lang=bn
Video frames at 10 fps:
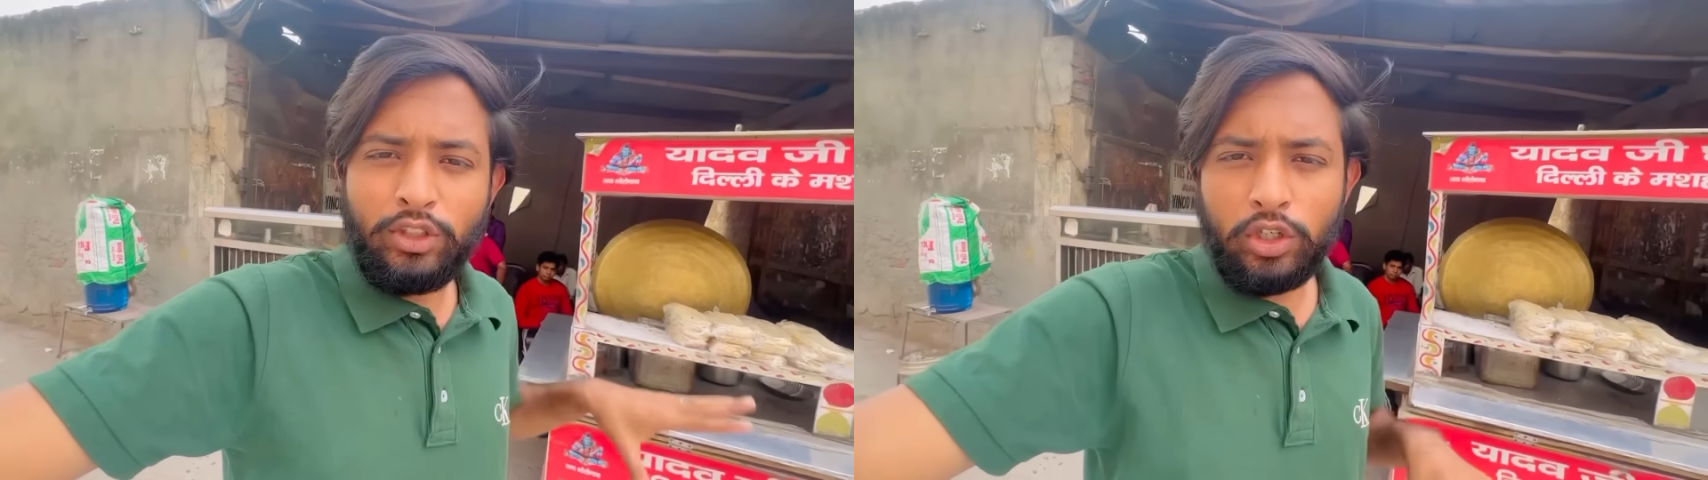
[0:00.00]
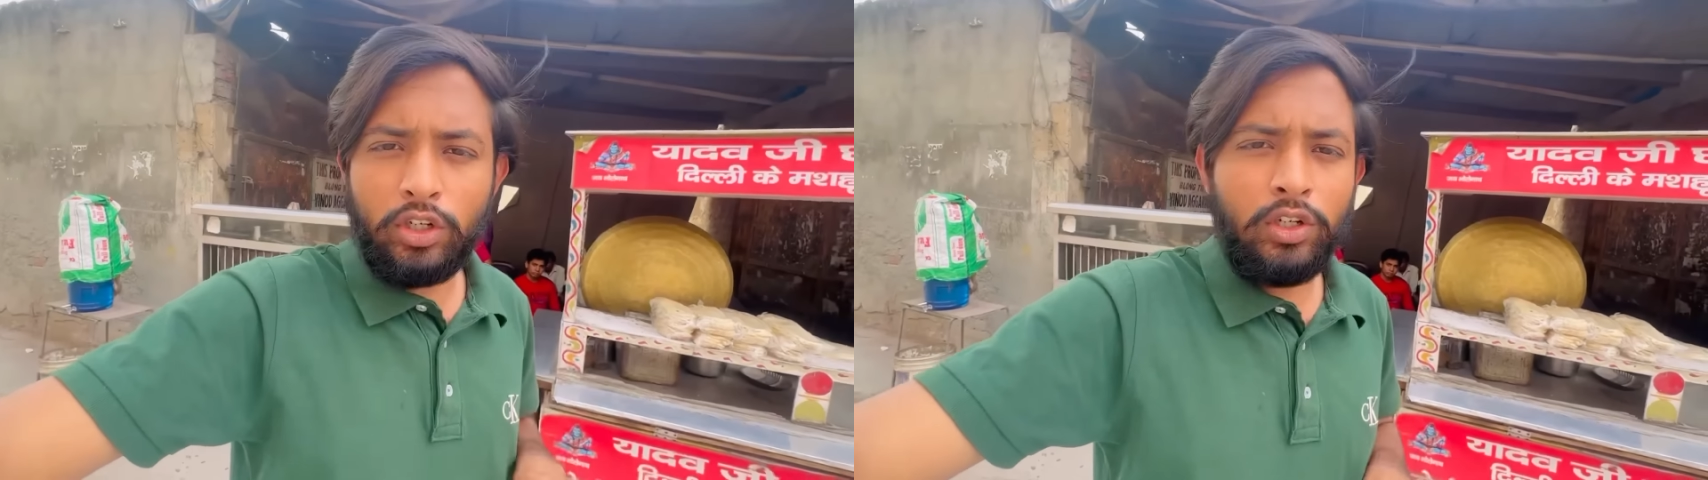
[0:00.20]

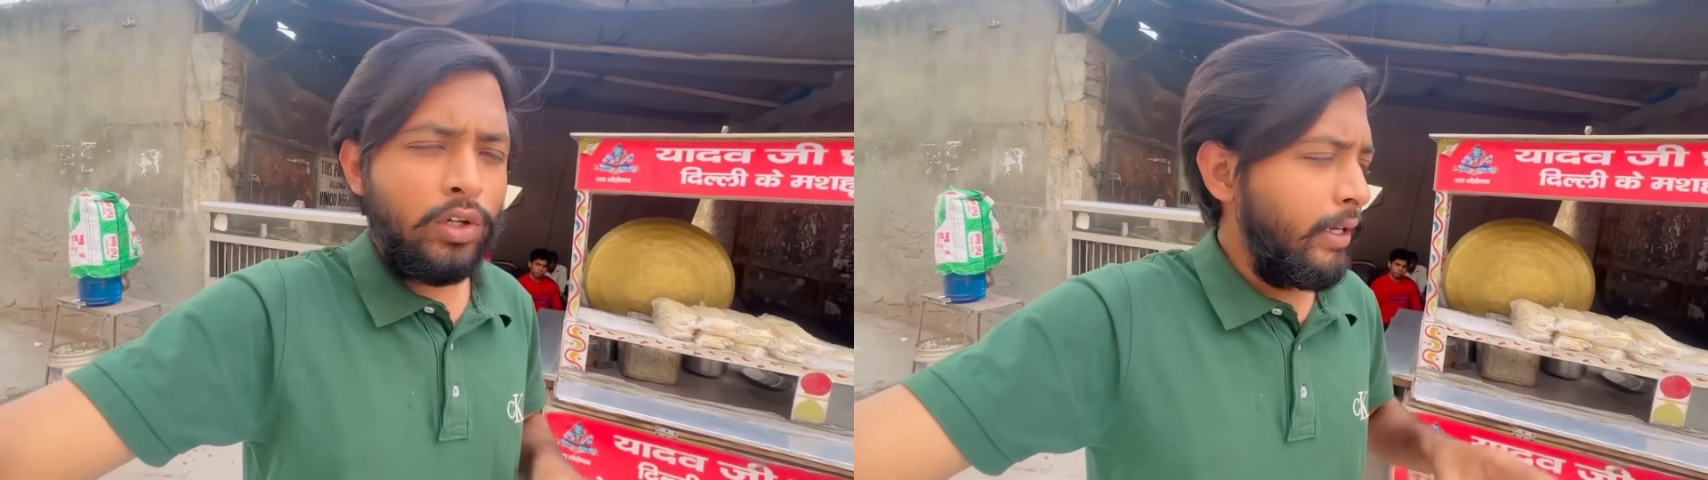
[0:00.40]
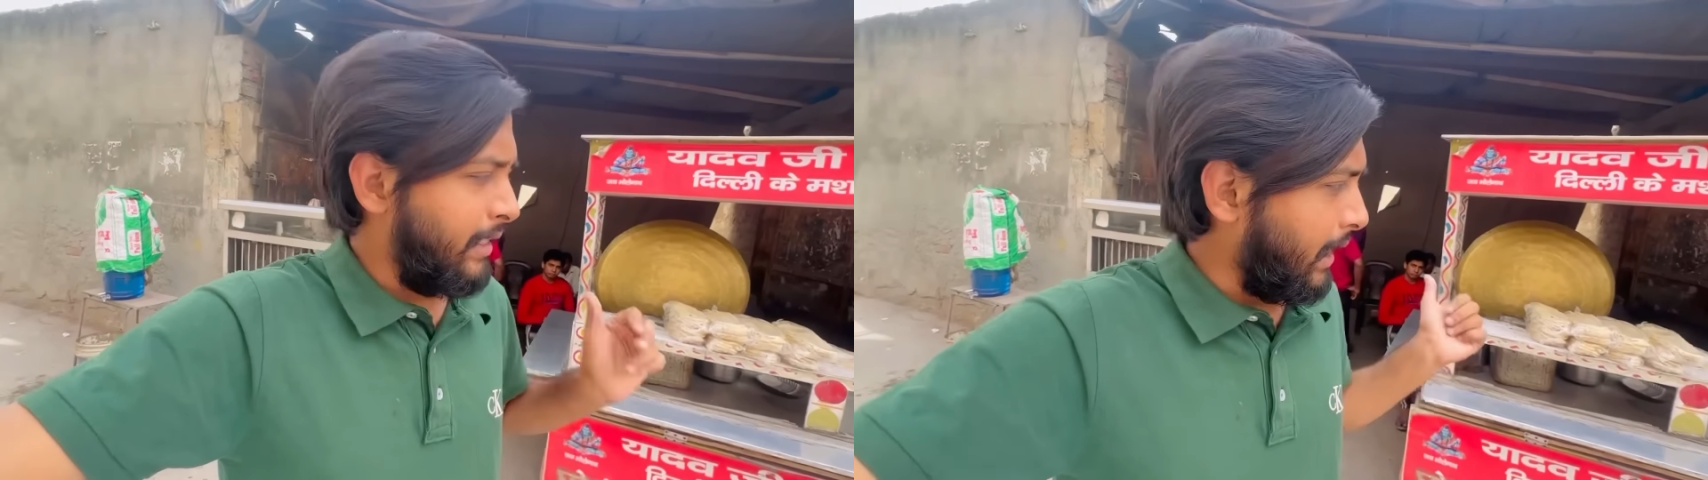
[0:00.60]
ছোট হইলো
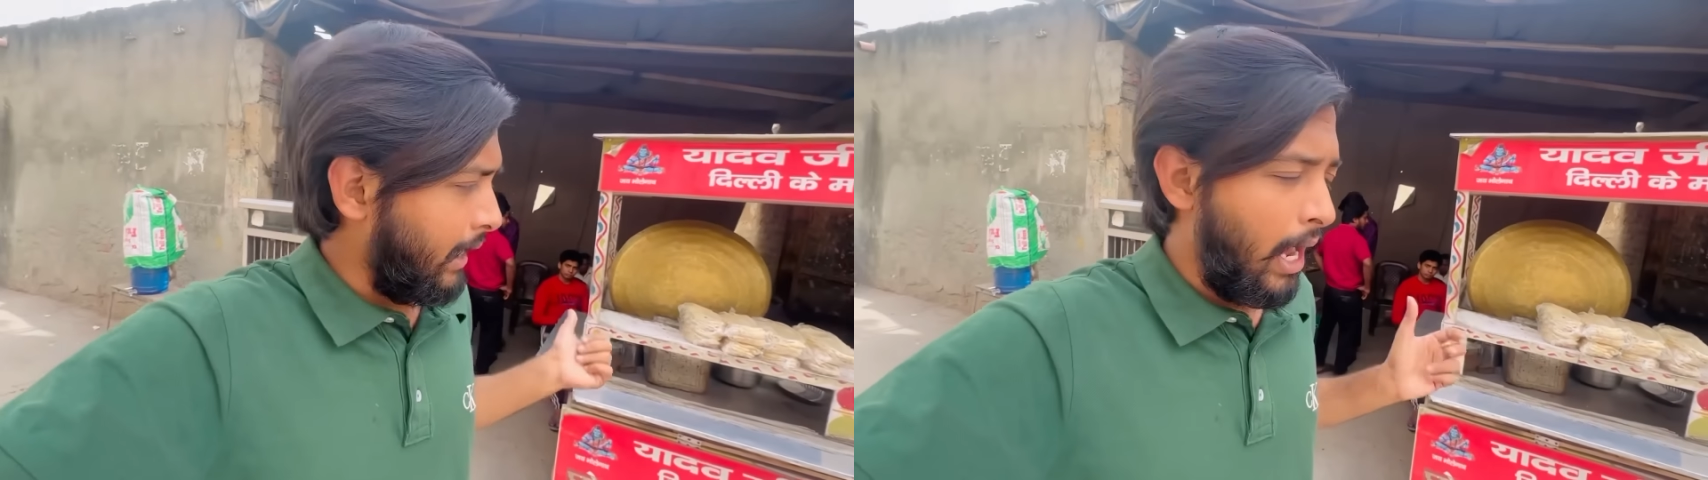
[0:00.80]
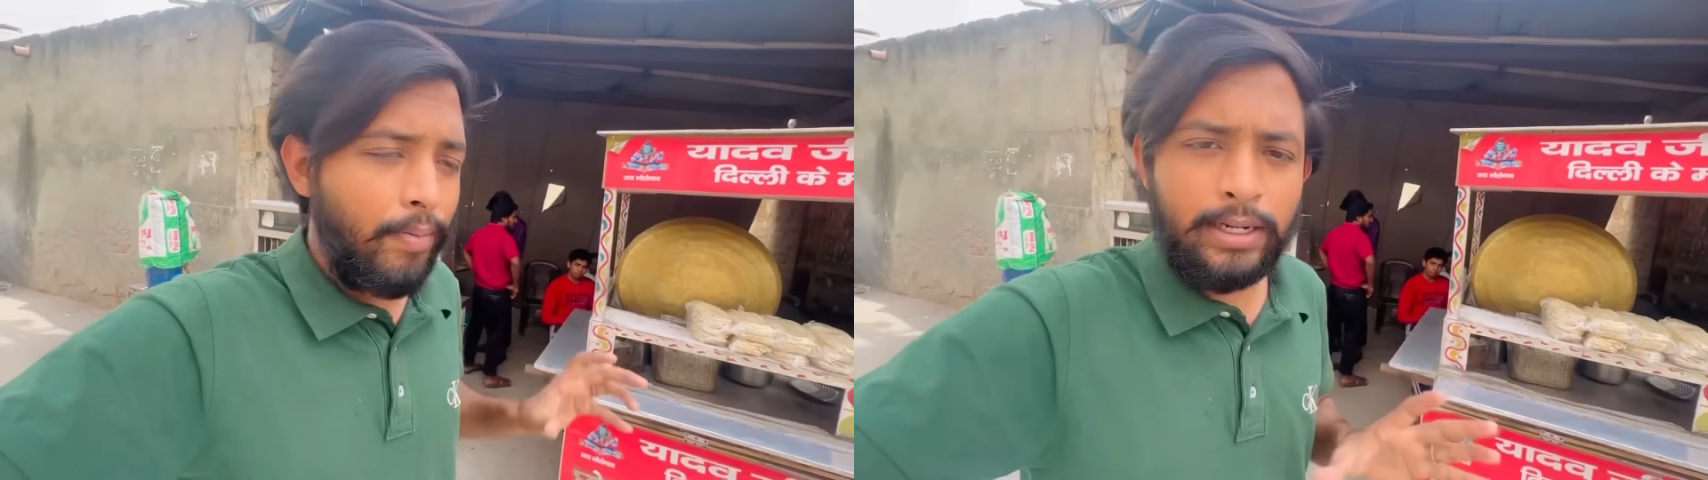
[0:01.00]
এই জায়গার
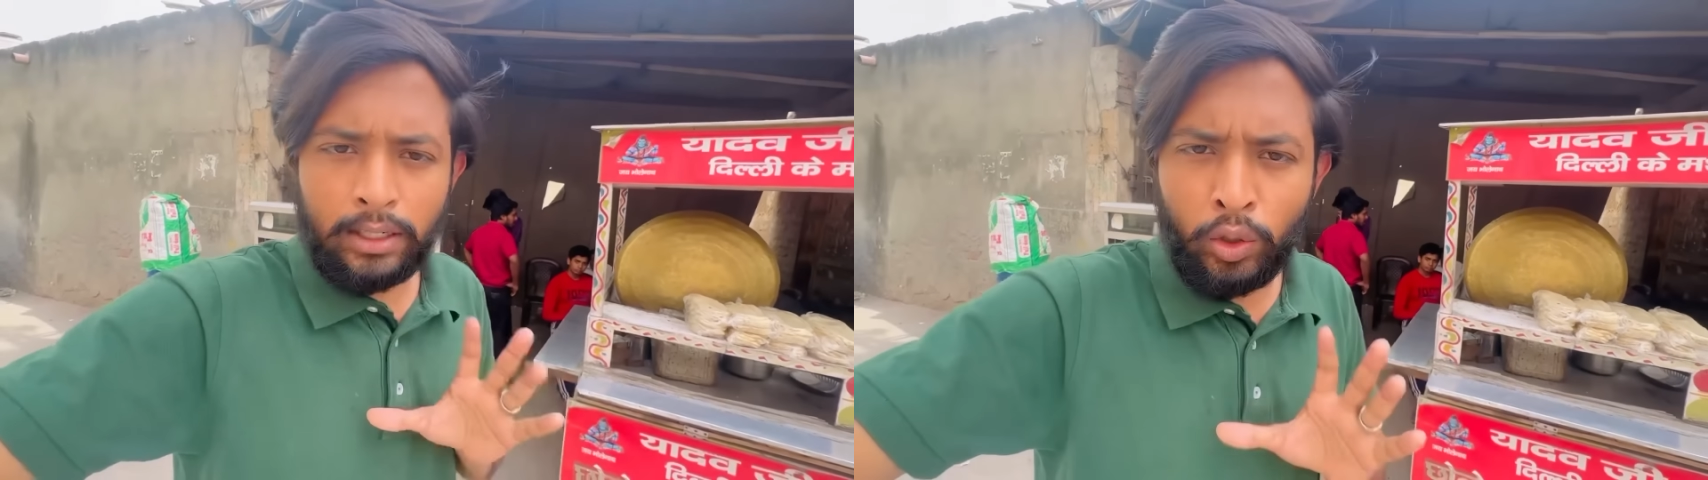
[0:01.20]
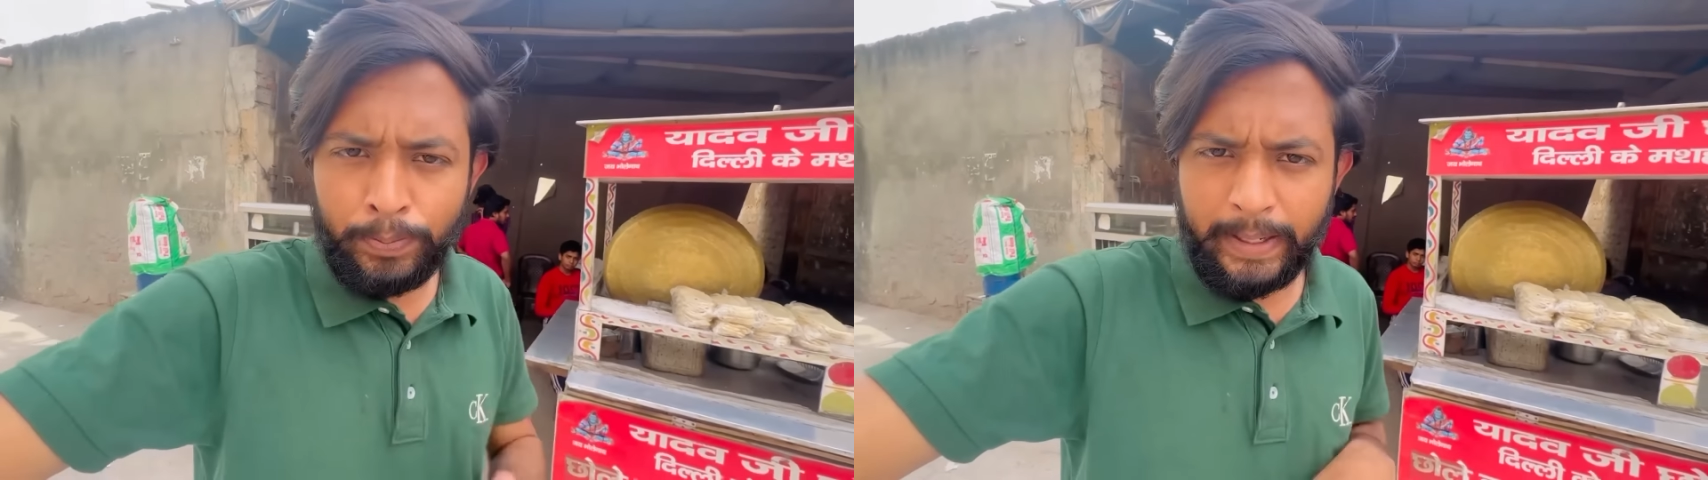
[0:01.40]
খাবারটা খুব